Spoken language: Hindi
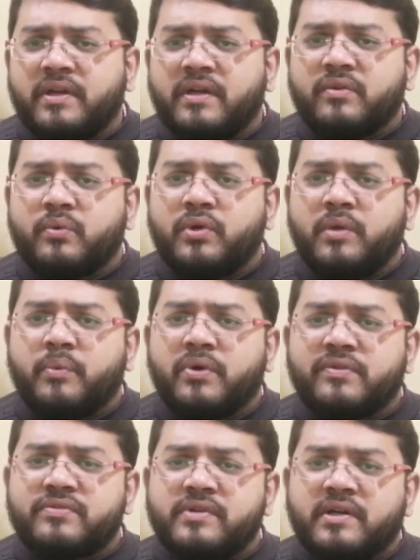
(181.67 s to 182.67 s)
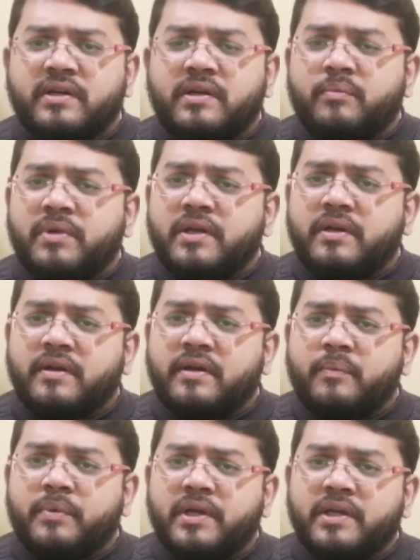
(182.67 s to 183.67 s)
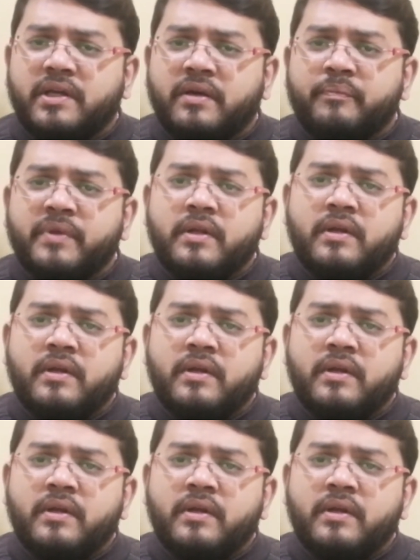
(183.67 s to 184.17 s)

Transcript: ज़रा थोड़ी बहुत स्ट्रगल भी करनी पड़ेगी